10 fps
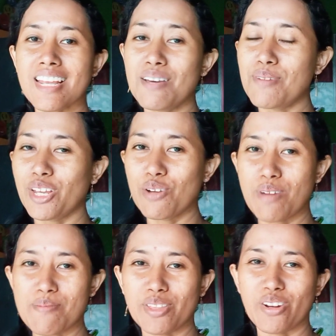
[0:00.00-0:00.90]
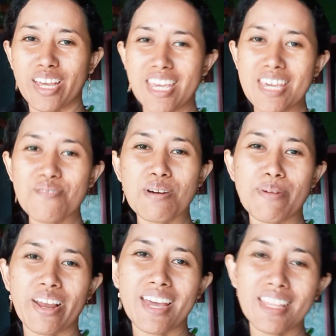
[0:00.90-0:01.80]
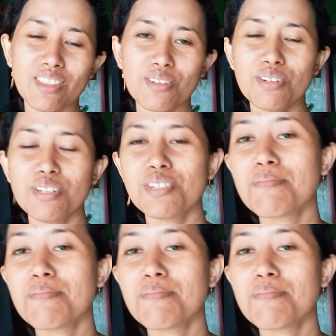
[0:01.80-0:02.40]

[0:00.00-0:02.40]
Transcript: Assalamualaikum warahmatullahi wabarakatuh.